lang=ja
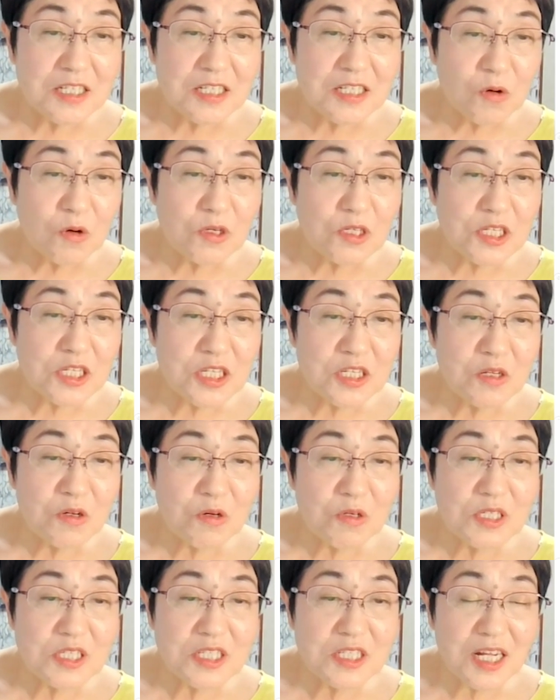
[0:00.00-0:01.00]
腰
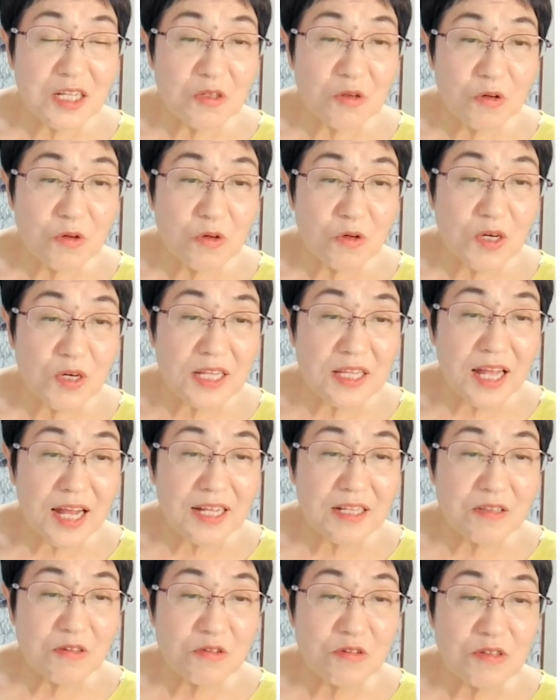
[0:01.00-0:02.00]
の下の方が
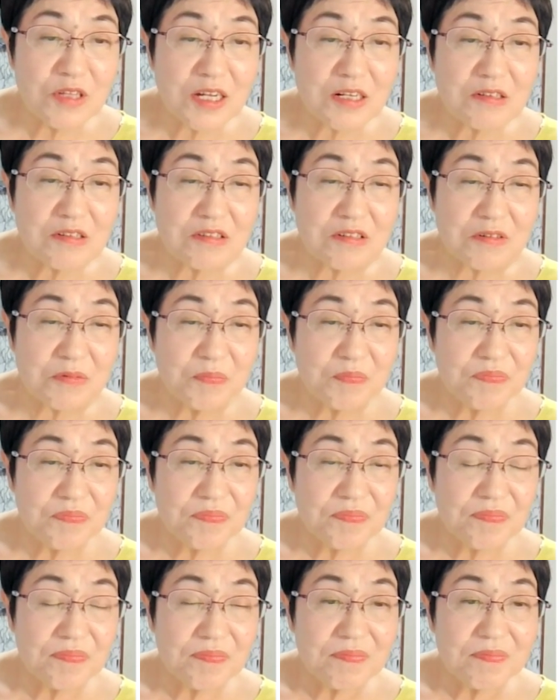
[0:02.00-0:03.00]
なんとなく
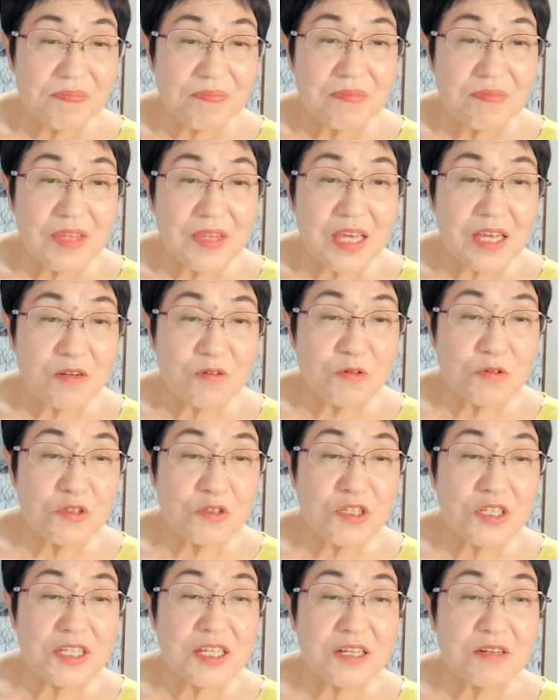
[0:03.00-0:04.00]
ね、くっ
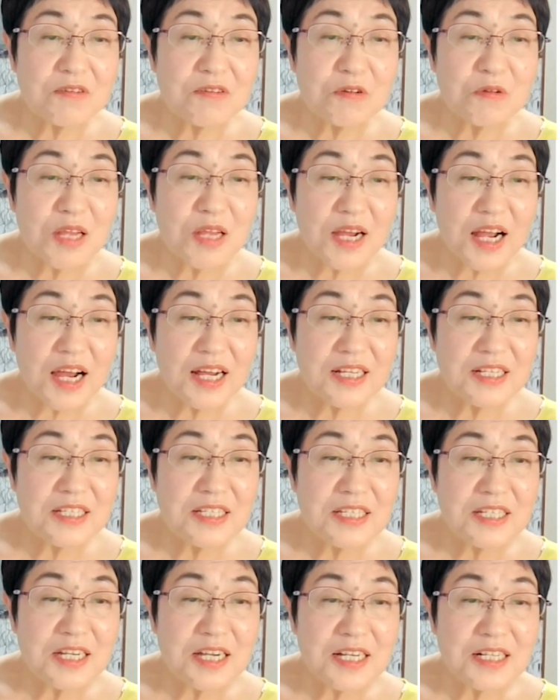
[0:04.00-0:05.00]
ついてるような感
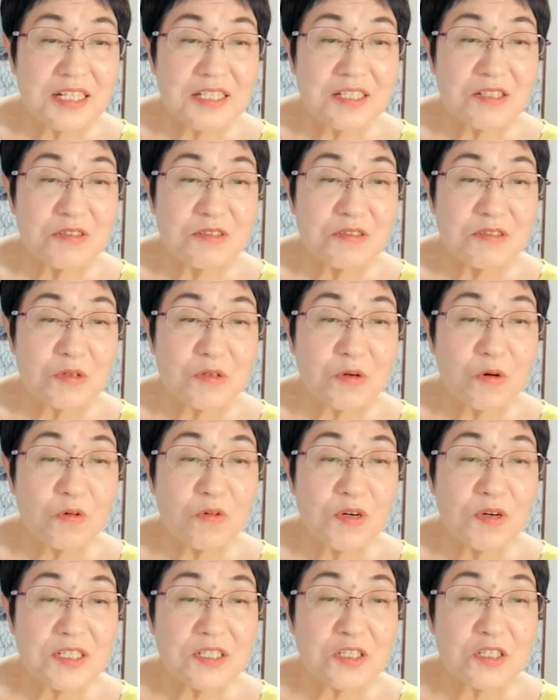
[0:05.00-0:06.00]
じがする。こ
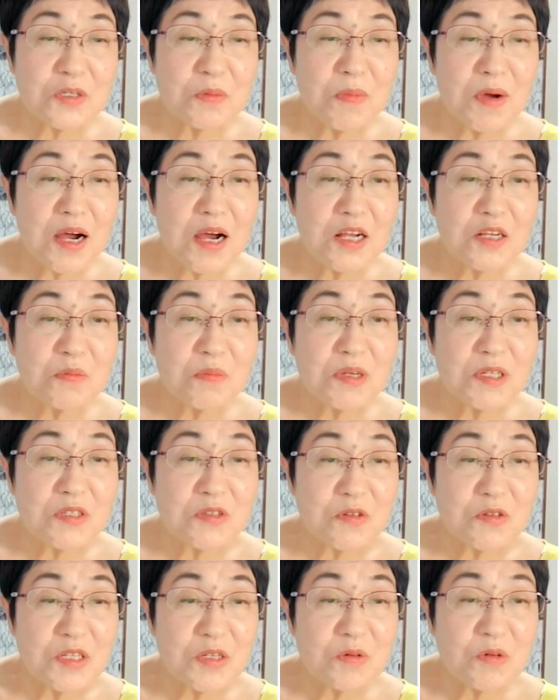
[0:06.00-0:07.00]
こは隙間があります
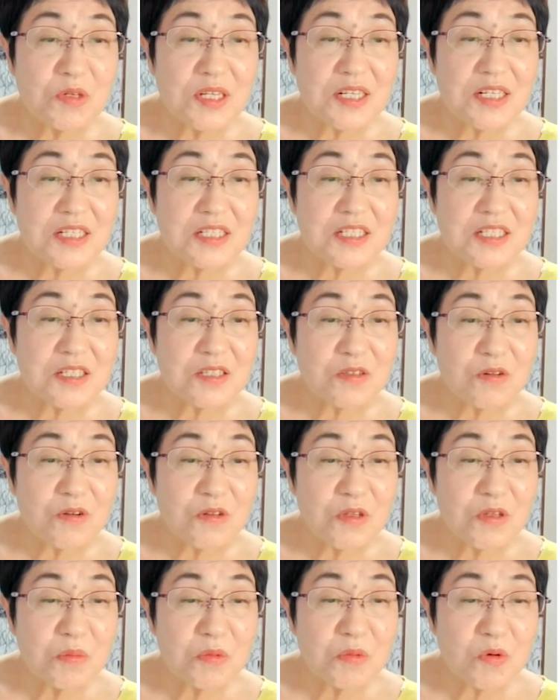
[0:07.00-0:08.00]
よね、これきちっと。
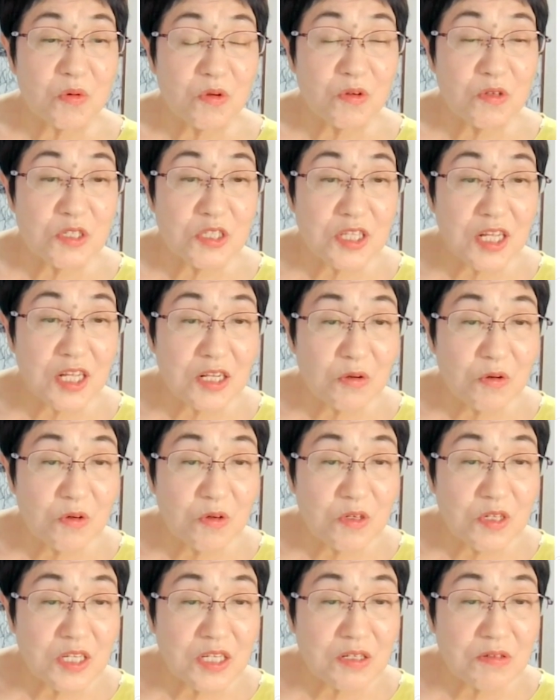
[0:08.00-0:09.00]
でもこの下の
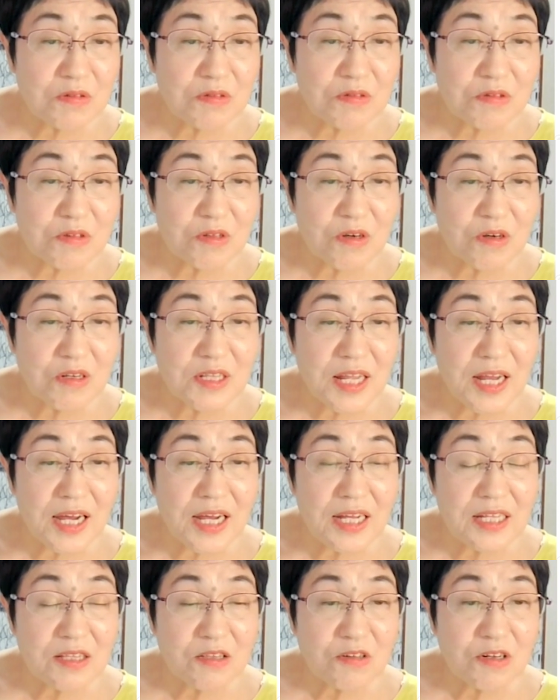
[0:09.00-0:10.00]
方に来ると、
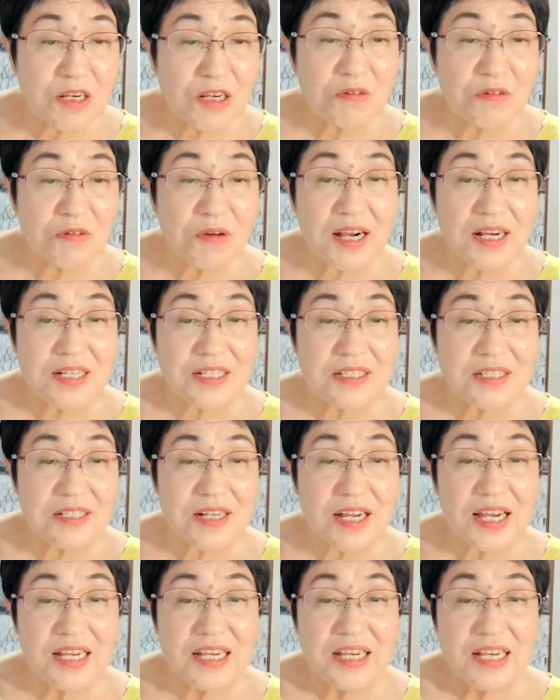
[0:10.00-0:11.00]
なんとなくわかりづ
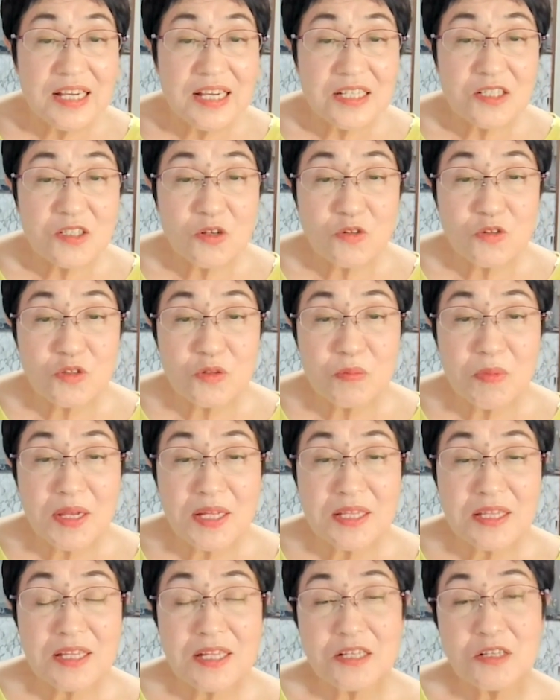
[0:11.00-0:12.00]
らい。側
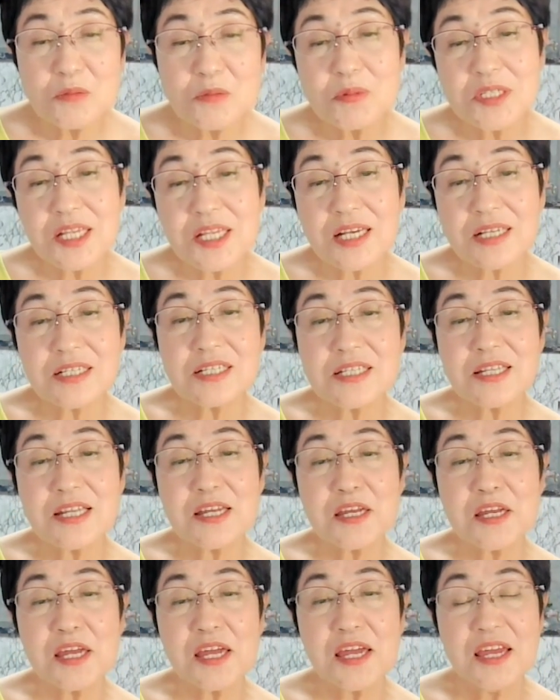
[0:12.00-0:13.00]
面で指さし
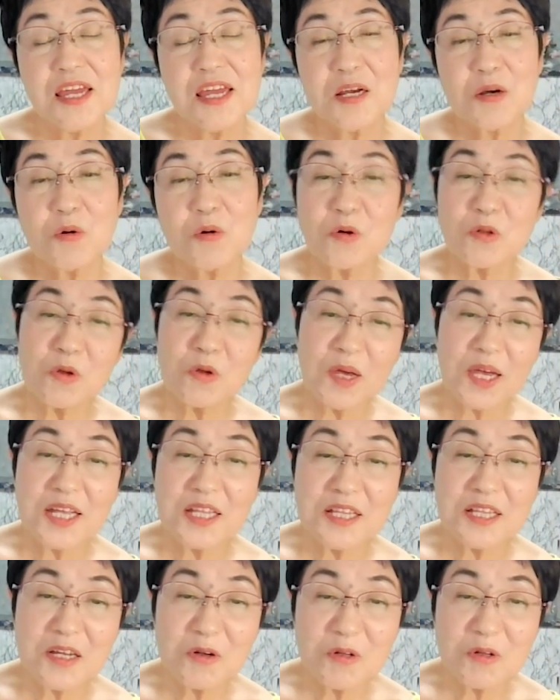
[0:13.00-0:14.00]
て、この
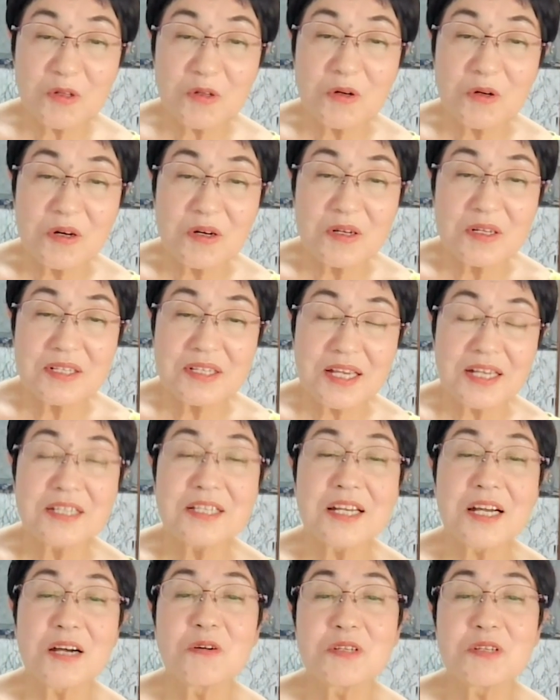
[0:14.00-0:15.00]
辺だよと先
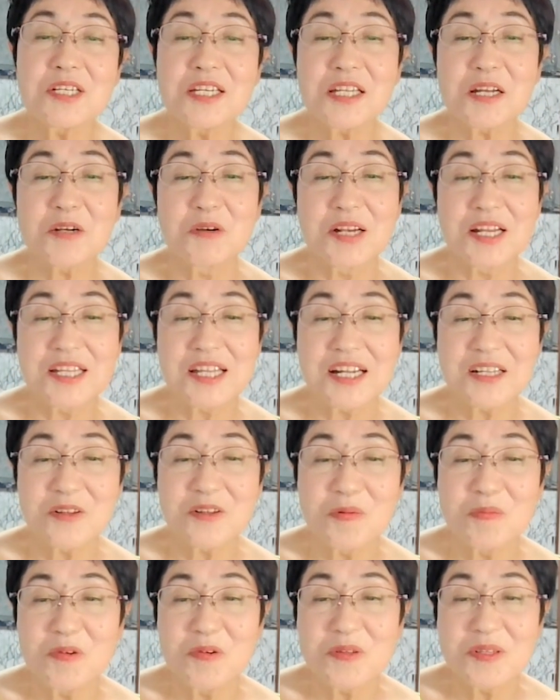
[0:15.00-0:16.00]
生が教えてくれた
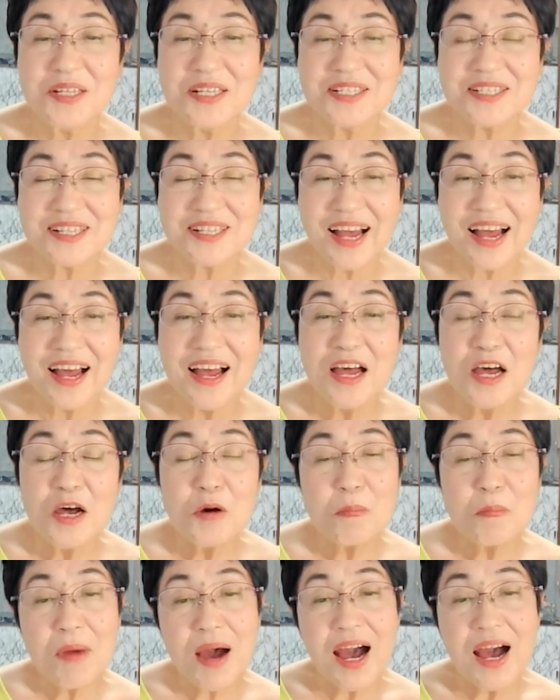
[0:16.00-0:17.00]
と思うんですが、
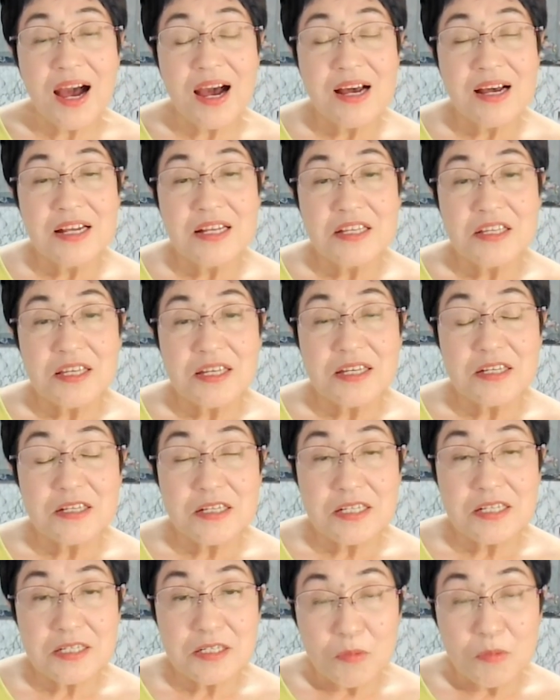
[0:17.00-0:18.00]
まあ、
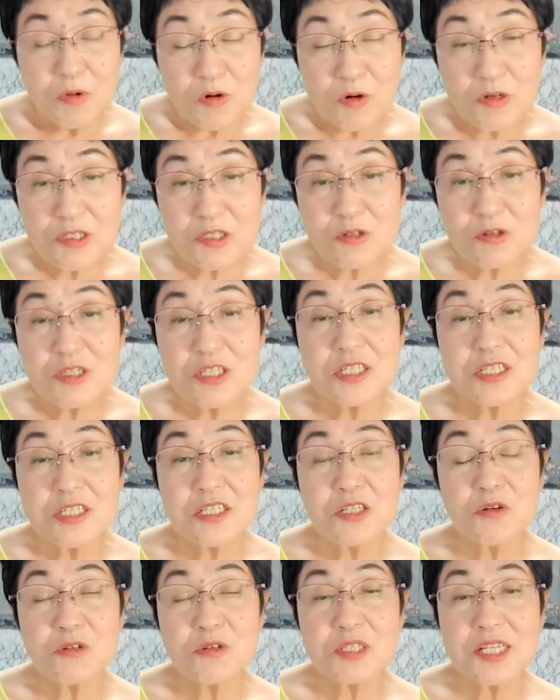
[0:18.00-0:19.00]
もう少し
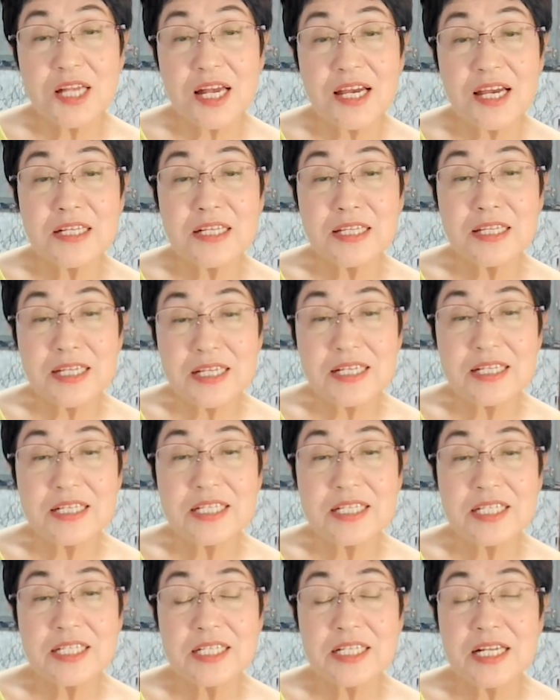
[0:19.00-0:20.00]
詳細に
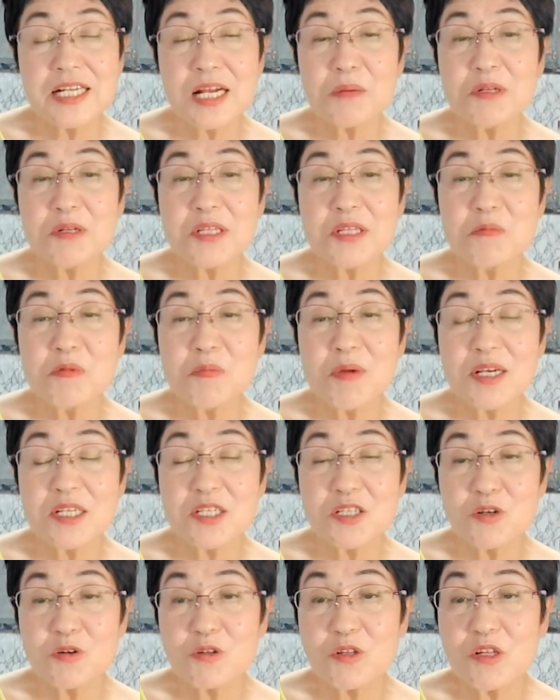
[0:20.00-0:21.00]
調べてみま
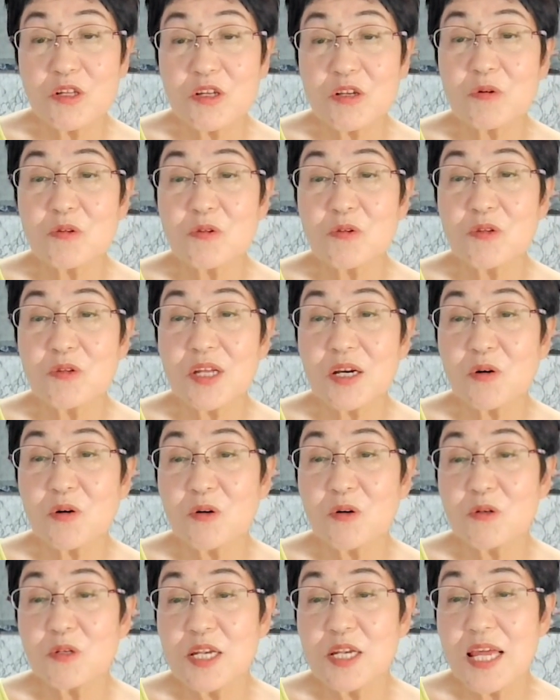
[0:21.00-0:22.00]
しょうということで、
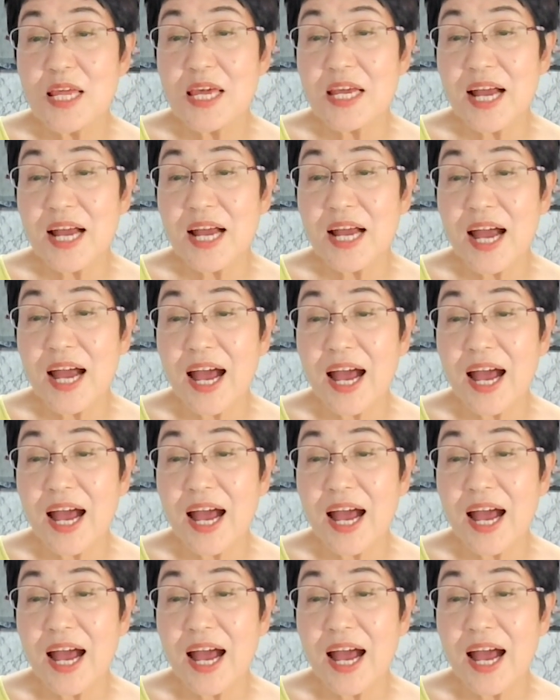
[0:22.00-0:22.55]
これが